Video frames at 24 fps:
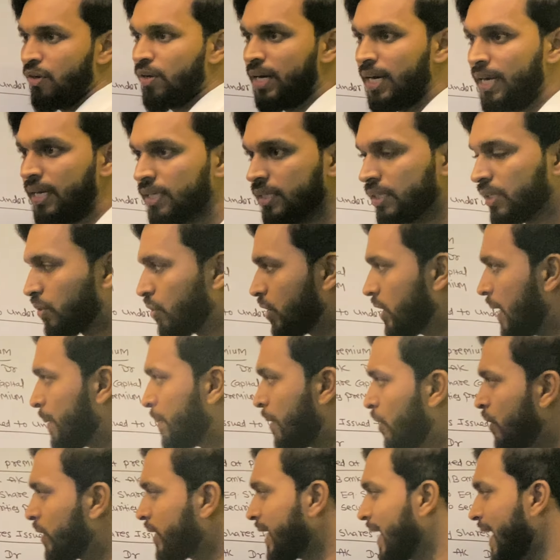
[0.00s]
होगा कोई
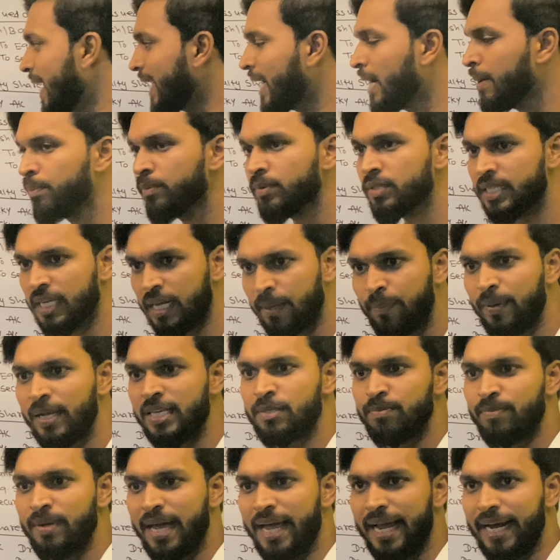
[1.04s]
अमाउंट क्या आएगा
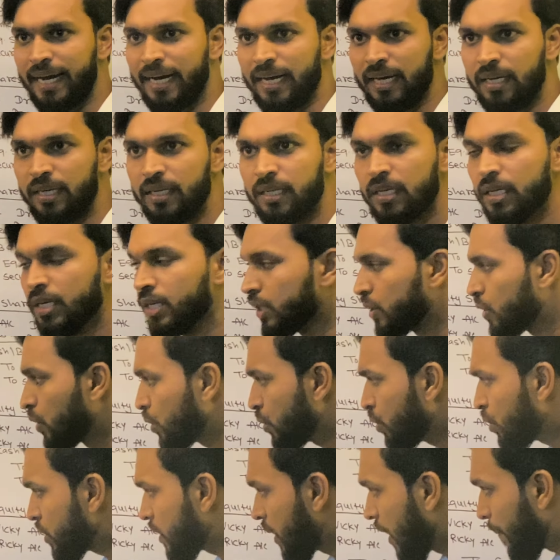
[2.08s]
सरप्लस में आएगा तो
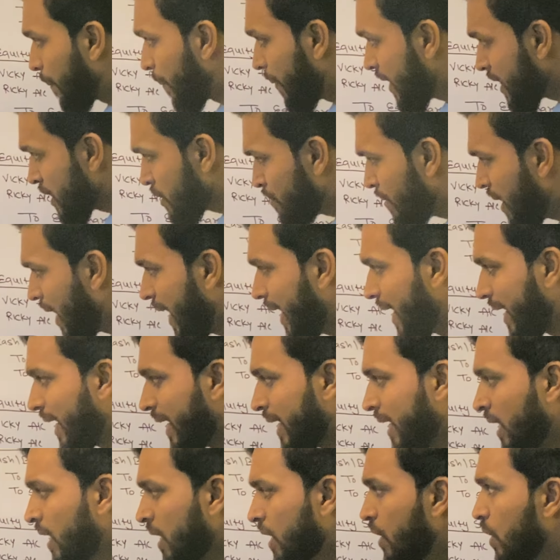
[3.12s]
जो सरप्लस में आएगा
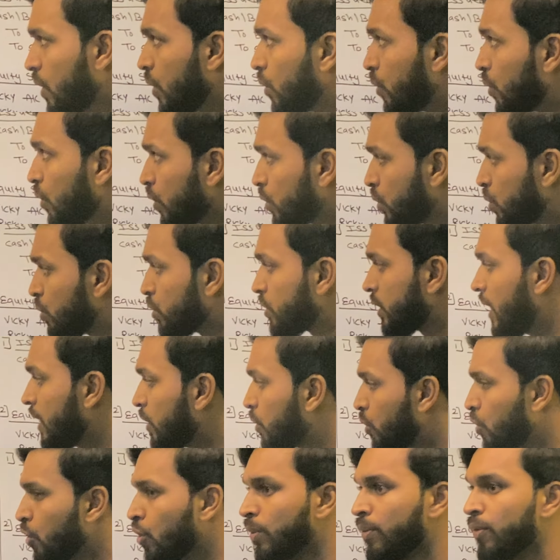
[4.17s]
ना वो दूसरे
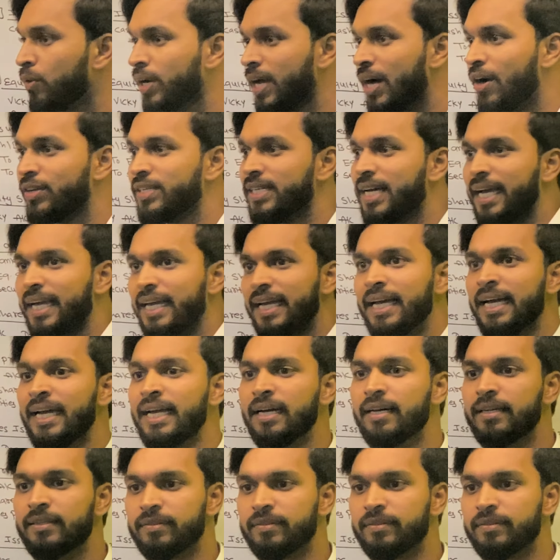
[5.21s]
दोनों को क्या हो जाएंगे